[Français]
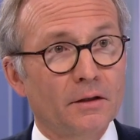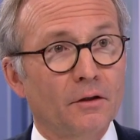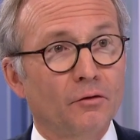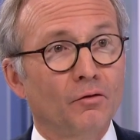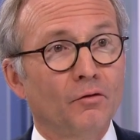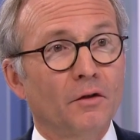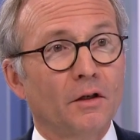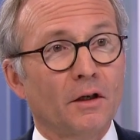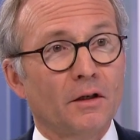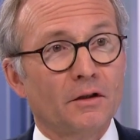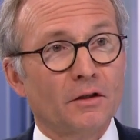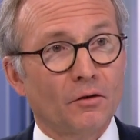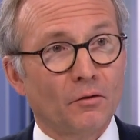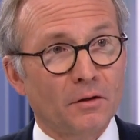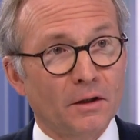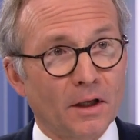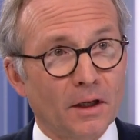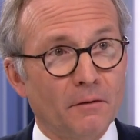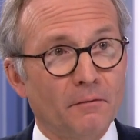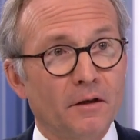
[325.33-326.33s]
c'est une question
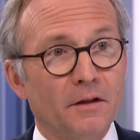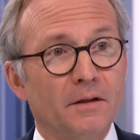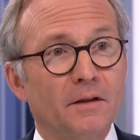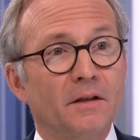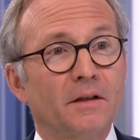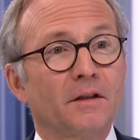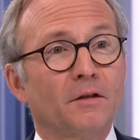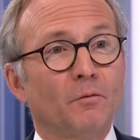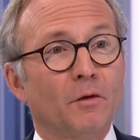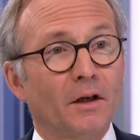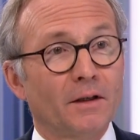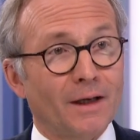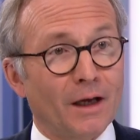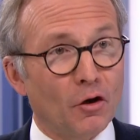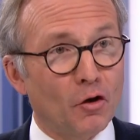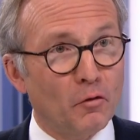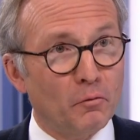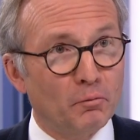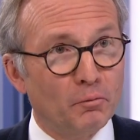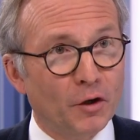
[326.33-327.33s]
d'investissement dans
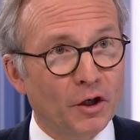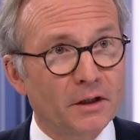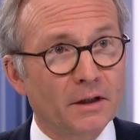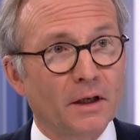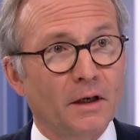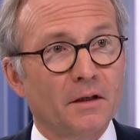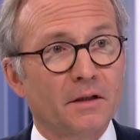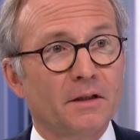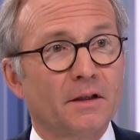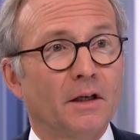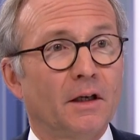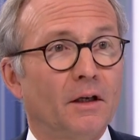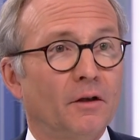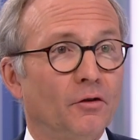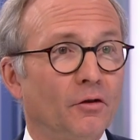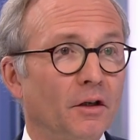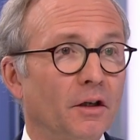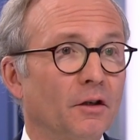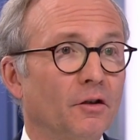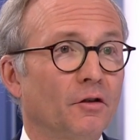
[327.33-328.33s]
le potentiel
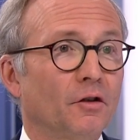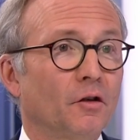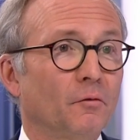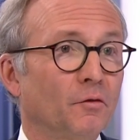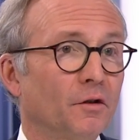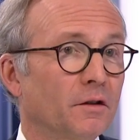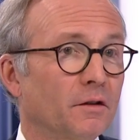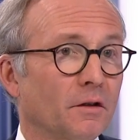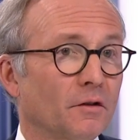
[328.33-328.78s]
de l'économie.